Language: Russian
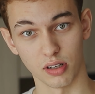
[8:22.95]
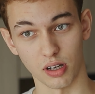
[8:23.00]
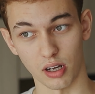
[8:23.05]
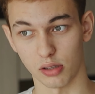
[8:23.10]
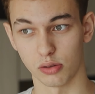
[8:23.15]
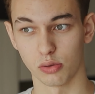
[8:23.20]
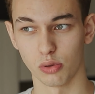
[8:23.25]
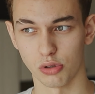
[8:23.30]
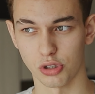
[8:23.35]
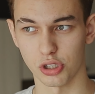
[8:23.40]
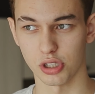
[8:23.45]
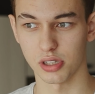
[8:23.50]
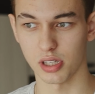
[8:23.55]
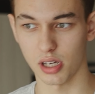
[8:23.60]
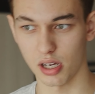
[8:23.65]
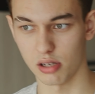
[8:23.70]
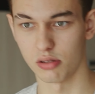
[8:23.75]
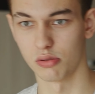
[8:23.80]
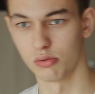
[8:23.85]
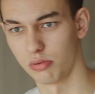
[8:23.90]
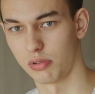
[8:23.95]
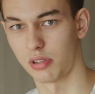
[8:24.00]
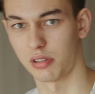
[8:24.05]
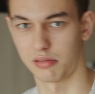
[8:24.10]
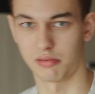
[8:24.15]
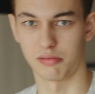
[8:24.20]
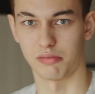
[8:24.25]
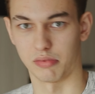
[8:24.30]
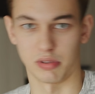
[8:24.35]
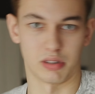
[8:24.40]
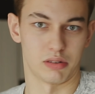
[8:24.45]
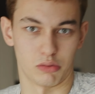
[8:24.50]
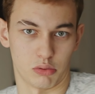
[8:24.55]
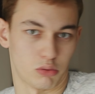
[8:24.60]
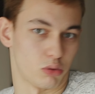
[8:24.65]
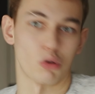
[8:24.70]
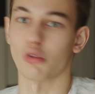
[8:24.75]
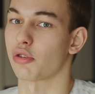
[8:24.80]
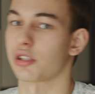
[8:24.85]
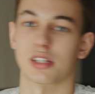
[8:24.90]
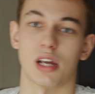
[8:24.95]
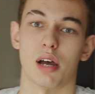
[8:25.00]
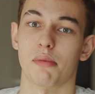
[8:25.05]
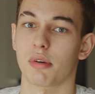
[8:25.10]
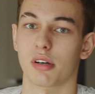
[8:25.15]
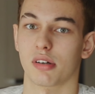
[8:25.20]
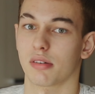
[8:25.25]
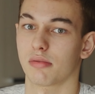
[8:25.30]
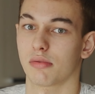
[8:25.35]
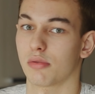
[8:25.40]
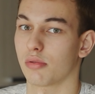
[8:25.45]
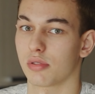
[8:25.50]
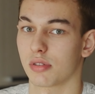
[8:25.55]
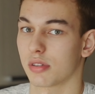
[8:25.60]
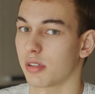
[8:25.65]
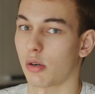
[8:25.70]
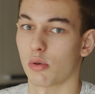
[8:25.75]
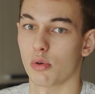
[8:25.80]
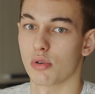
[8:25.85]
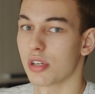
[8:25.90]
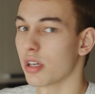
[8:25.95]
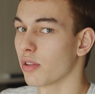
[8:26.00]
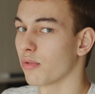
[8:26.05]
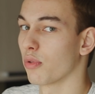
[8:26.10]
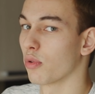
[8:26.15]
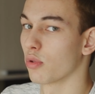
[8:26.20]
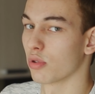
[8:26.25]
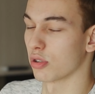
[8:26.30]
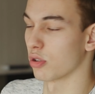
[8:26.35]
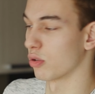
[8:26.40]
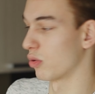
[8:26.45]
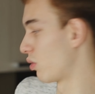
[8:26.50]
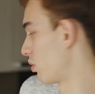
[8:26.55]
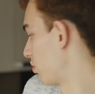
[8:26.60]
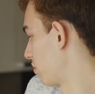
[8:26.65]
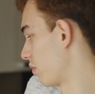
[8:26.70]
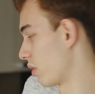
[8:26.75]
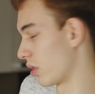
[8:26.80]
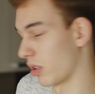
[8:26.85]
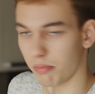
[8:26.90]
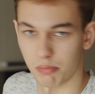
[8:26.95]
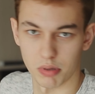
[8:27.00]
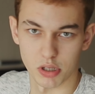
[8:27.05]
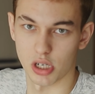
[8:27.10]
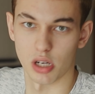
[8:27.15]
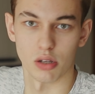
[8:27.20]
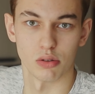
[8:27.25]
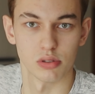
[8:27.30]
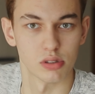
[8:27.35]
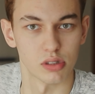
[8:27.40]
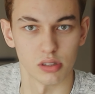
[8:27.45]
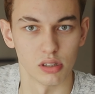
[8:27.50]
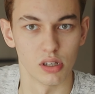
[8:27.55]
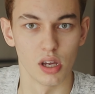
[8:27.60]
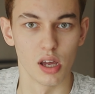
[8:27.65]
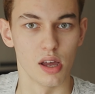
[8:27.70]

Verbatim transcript: А тут, считаю, ну, то же самое. То есть такой нет функции, но она, пожалуйста,